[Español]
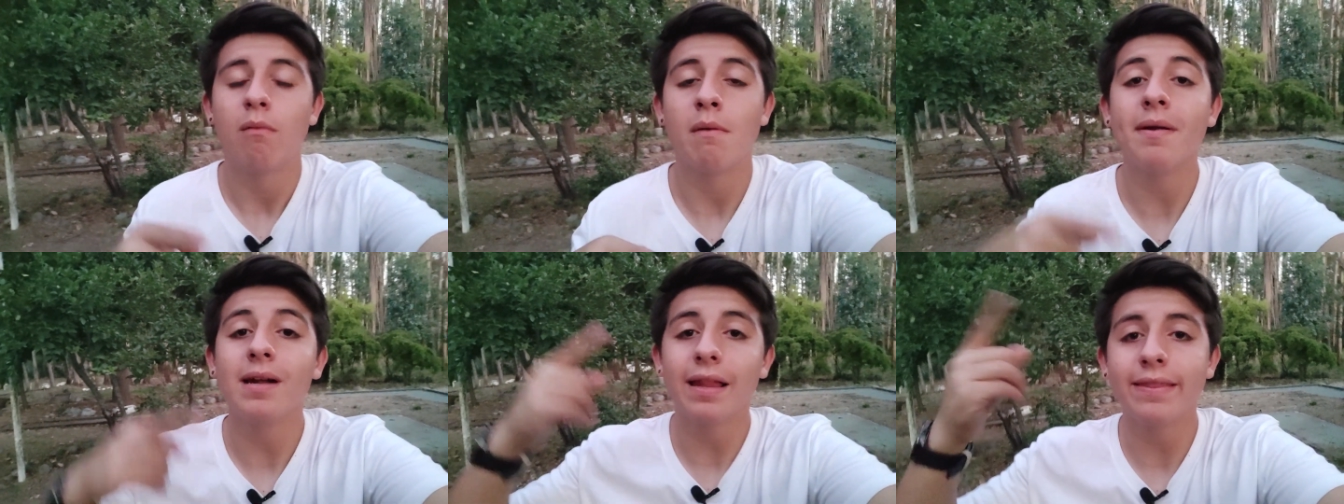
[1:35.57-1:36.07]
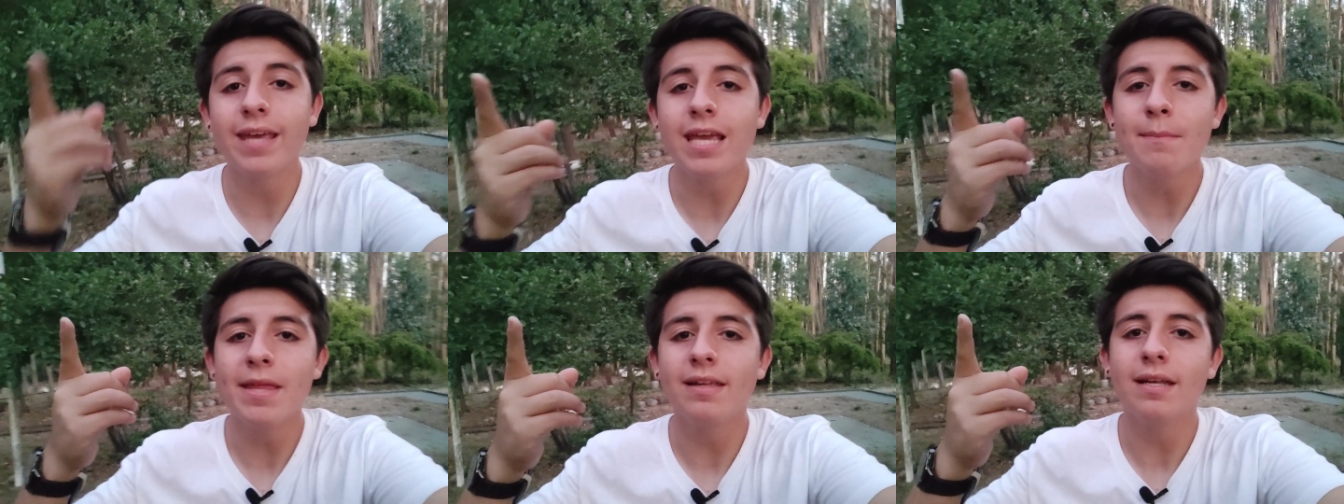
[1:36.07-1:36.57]
Hoy a las 10
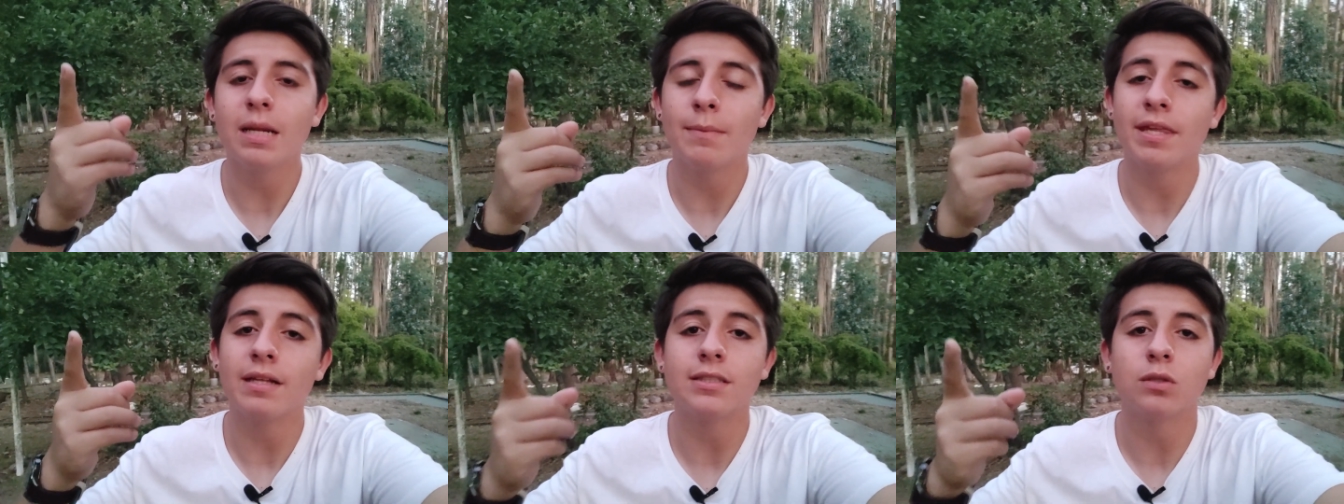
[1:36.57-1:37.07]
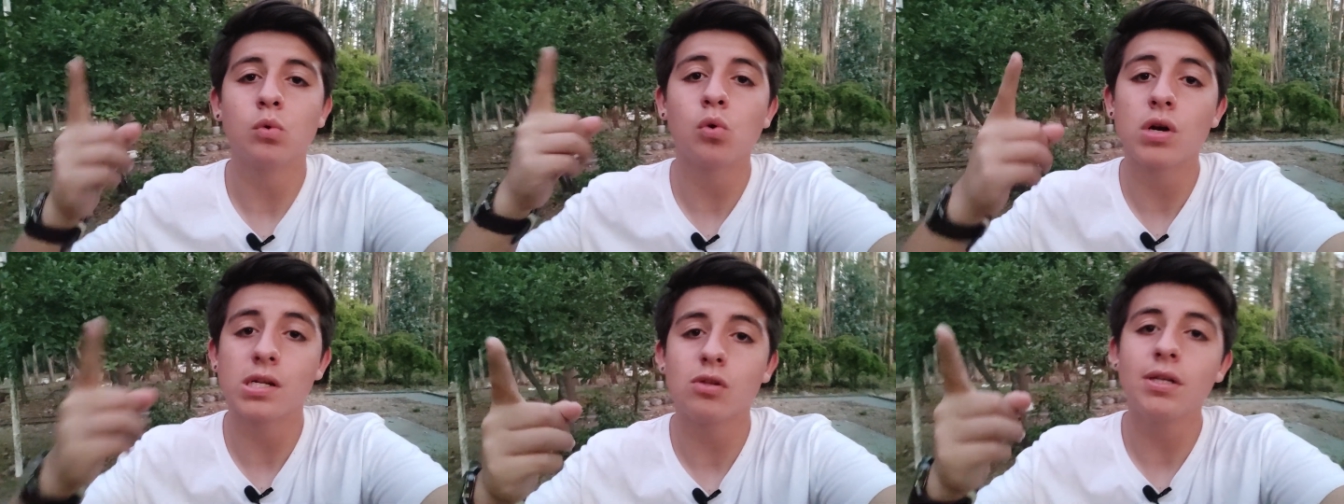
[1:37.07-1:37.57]
y media de la mañana se
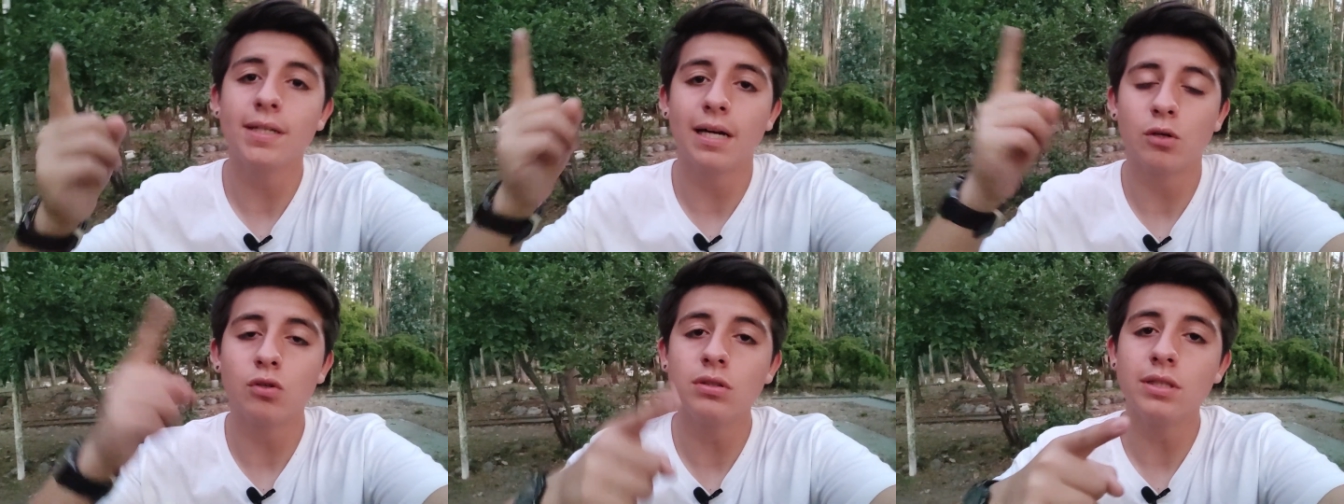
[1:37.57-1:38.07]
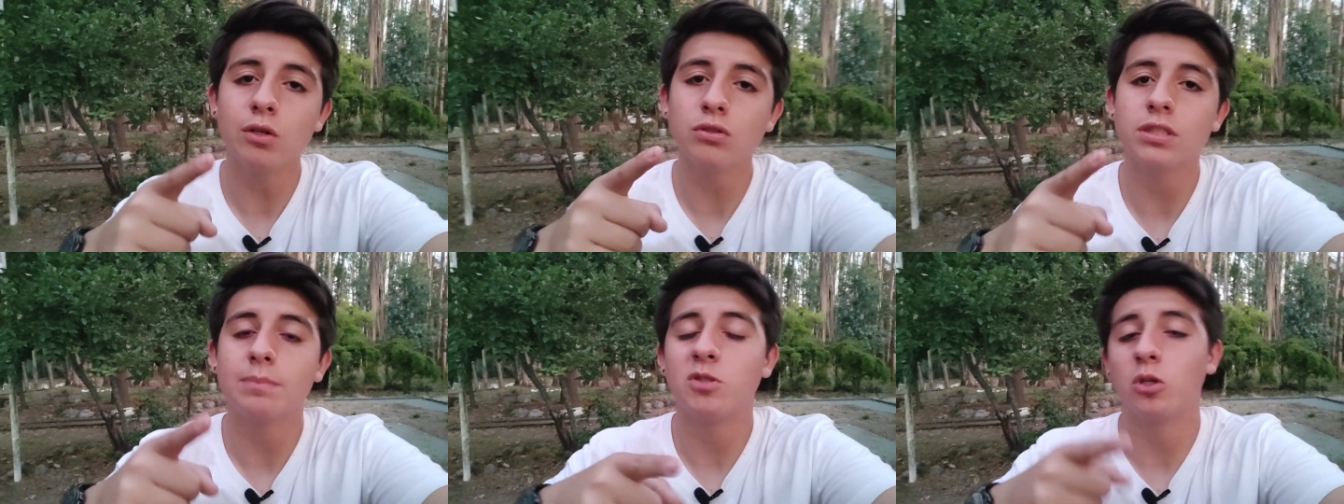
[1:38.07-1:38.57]
jugó Católica contra
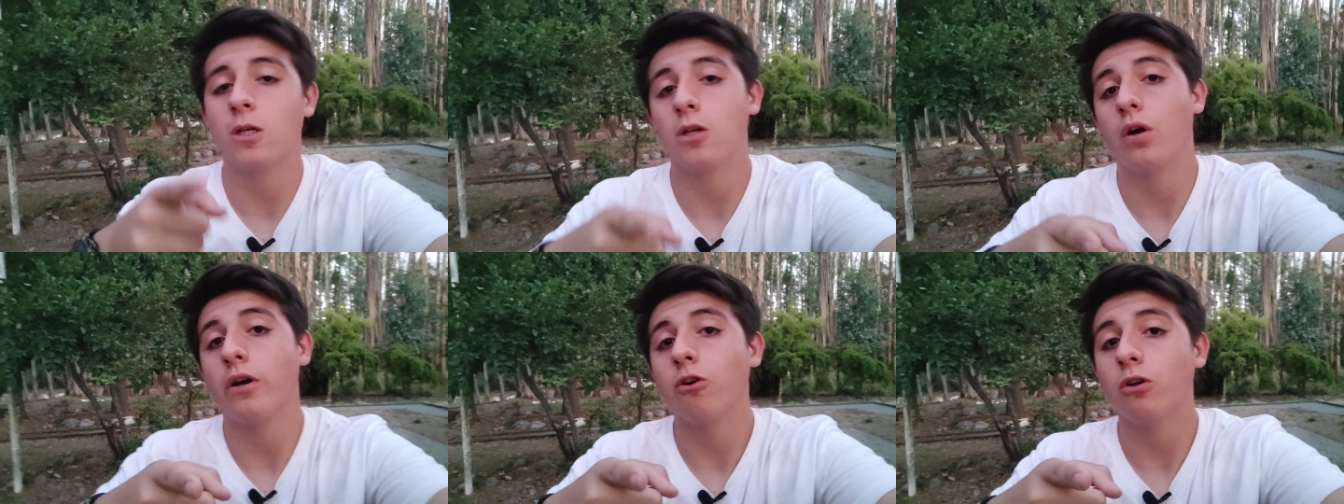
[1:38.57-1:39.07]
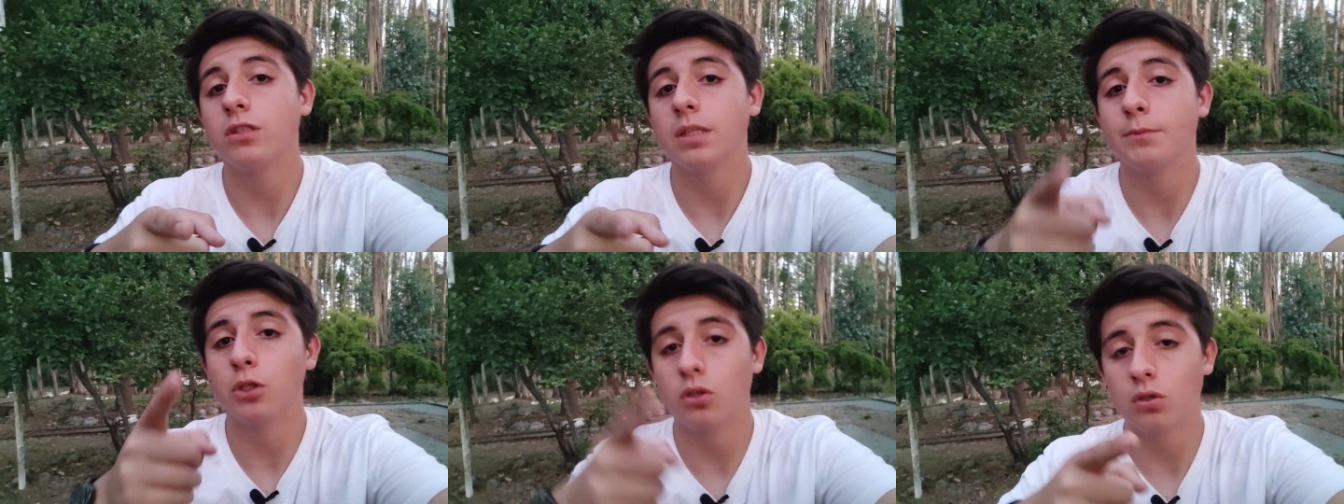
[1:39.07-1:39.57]
Concepción, que lo ganó
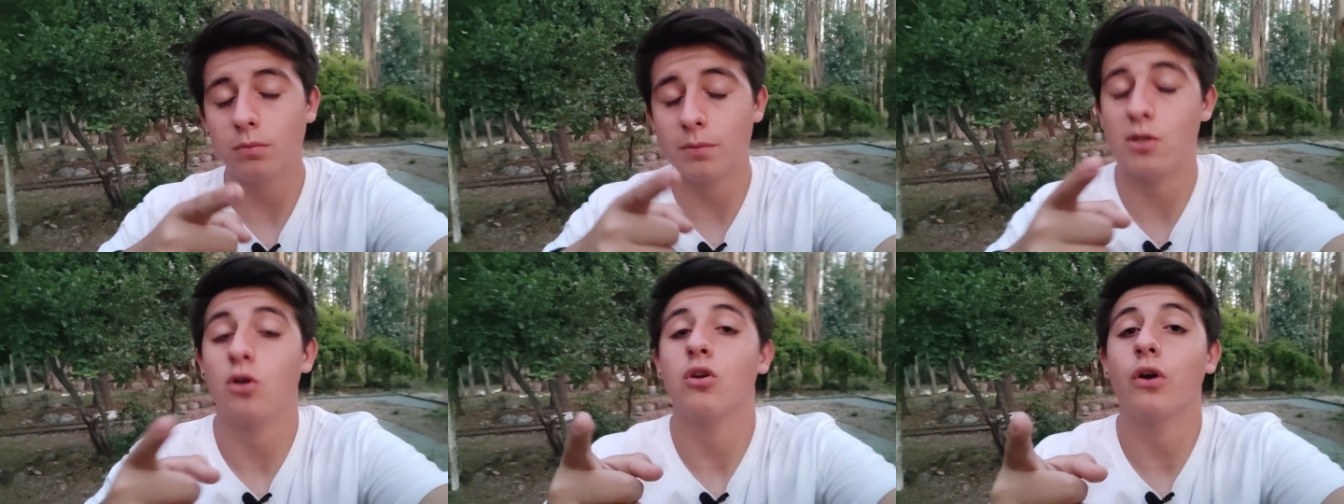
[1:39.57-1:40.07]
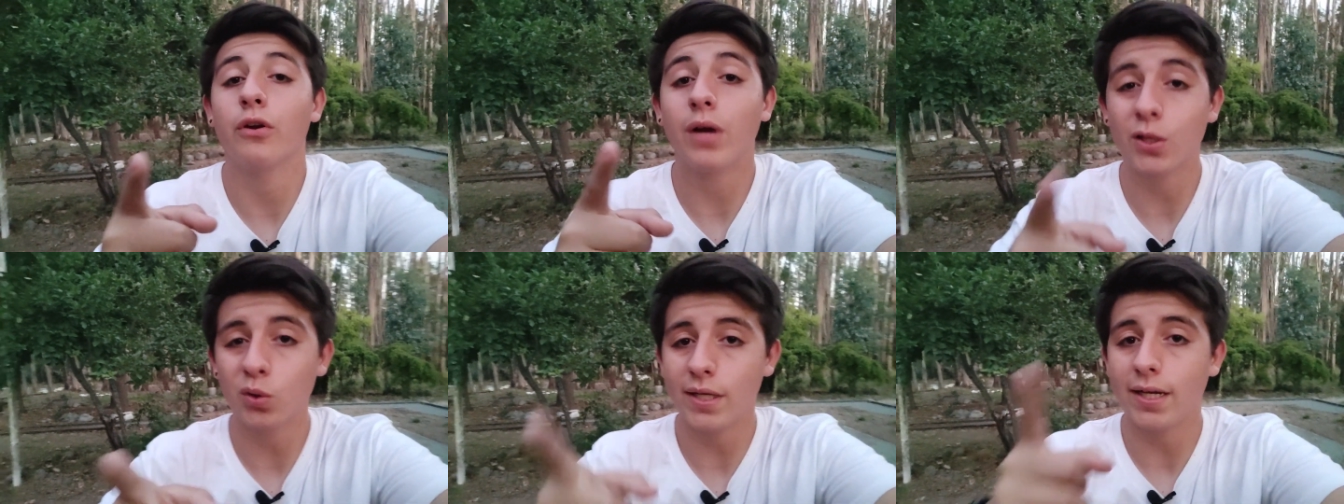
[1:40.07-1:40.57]
Concepción, que lo ganó
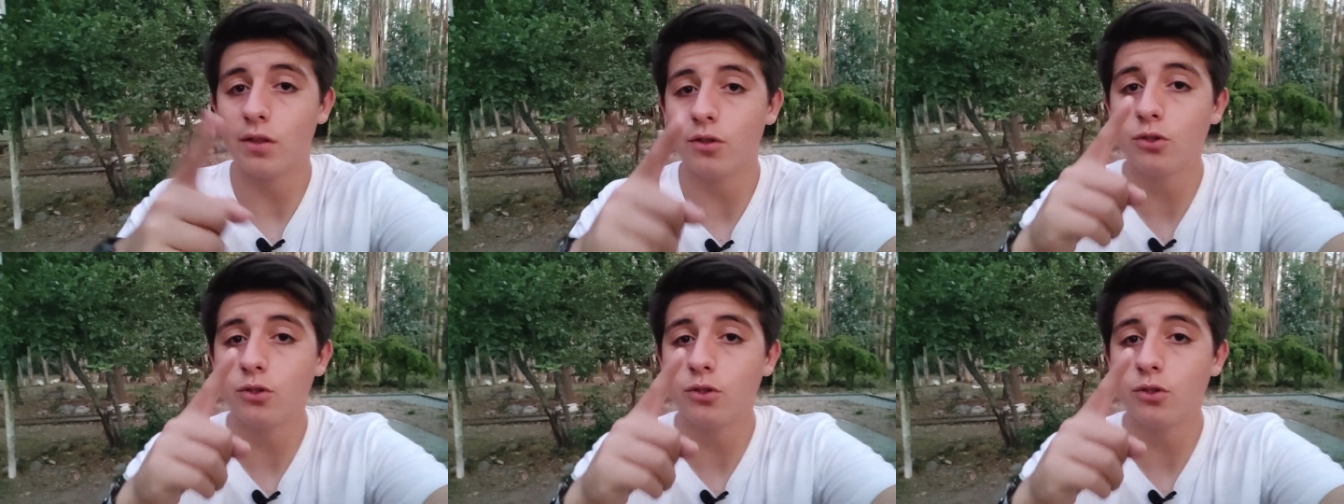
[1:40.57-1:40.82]
Católica